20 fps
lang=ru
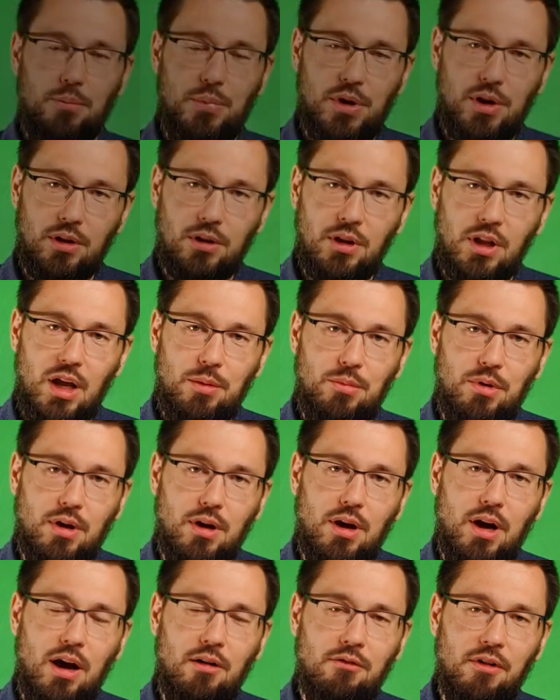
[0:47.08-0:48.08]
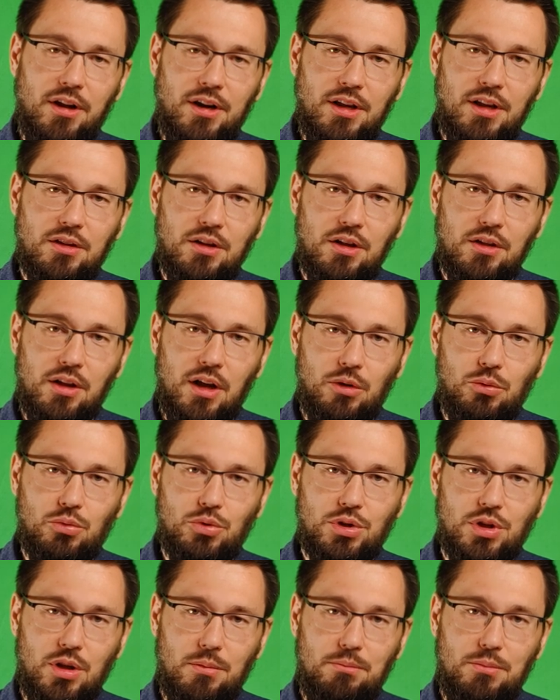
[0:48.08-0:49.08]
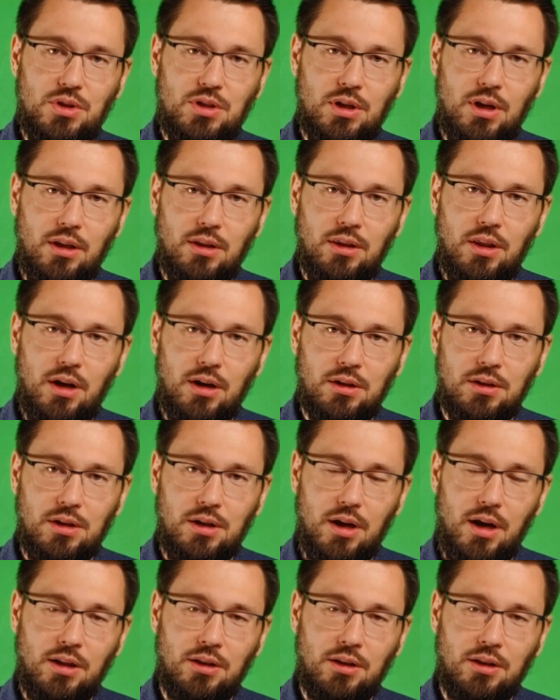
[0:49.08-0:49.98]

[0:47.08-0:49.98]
Перед нами аварийный наружный бесконтактный